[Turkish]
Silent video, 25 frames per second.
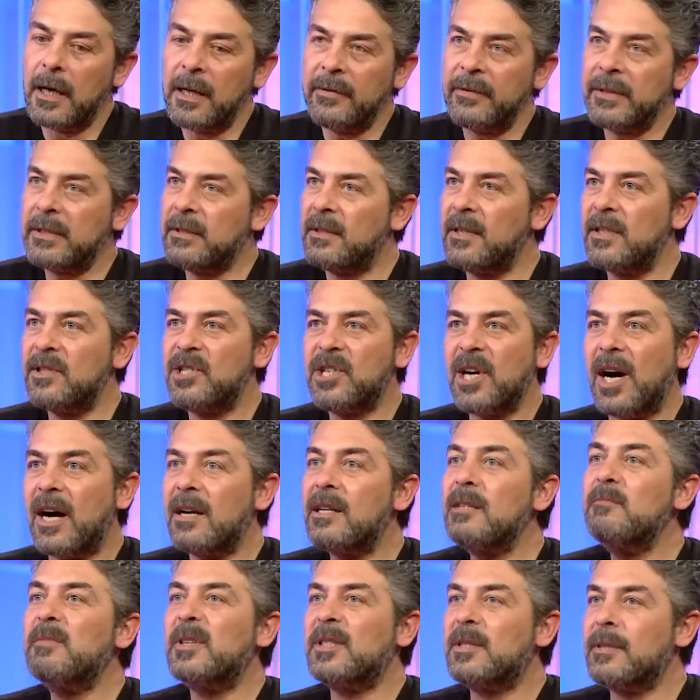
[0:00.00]
Evet
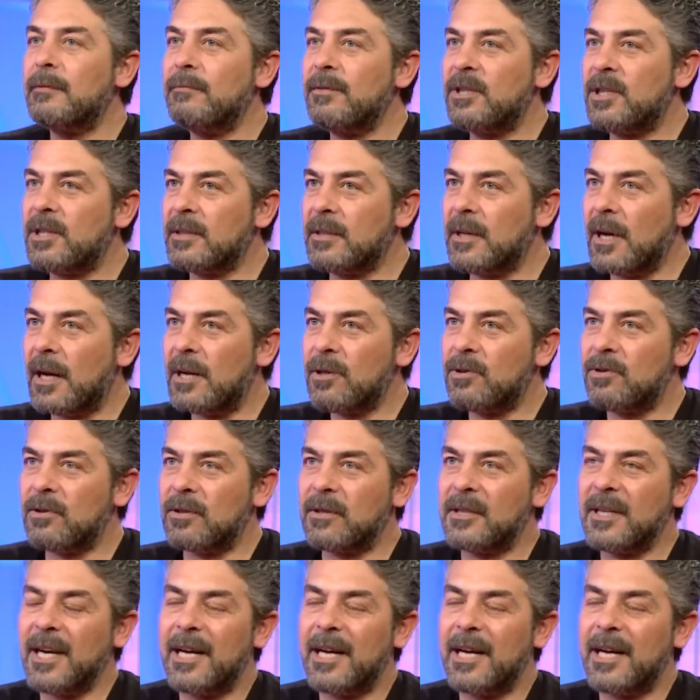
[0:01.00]
çağrılmadığım için daha çok.